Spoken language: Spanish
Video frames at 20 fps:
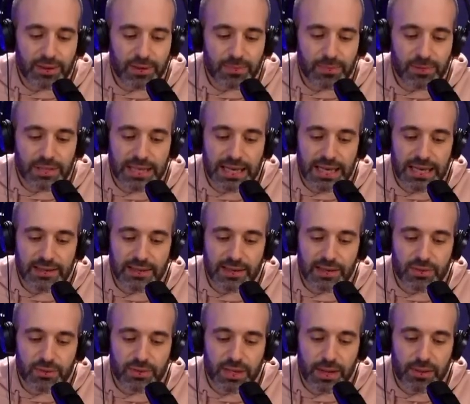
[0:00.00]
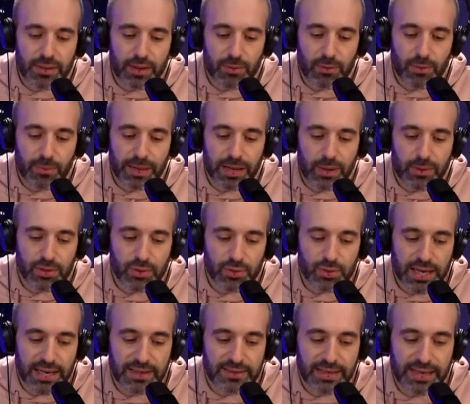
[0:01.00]
pues la gente los utiliza como paraguas de
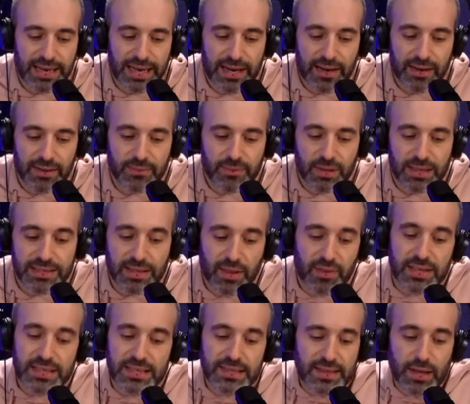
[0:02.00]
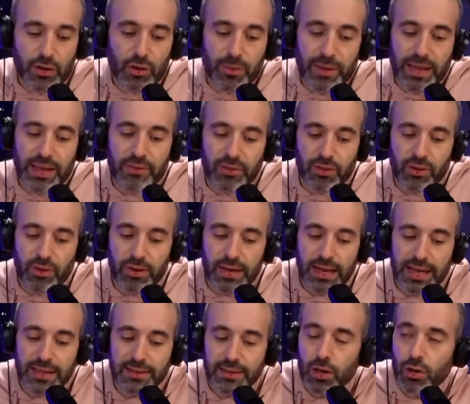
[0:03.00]
usar y tirar. Es decir, si está lloviendo, mm.
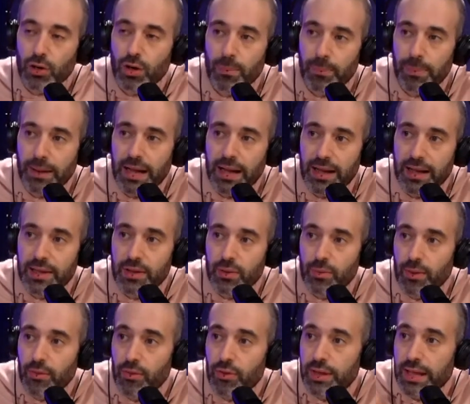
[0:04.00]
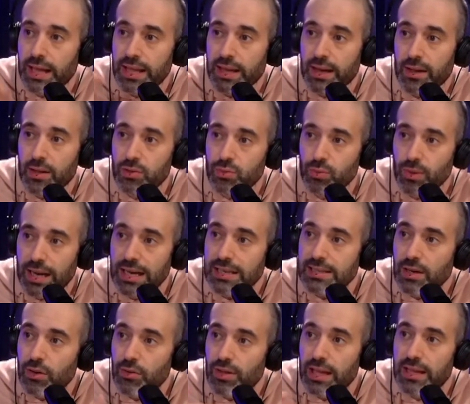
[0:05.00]
la gente lo compra y cuando ya ha llegado a su
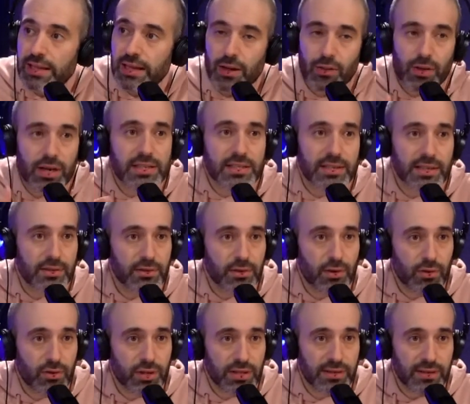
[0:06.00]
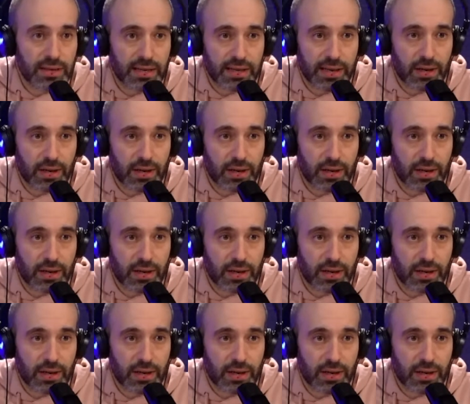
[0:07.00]
casa o ya ha llegado al sitio donde tiene que ir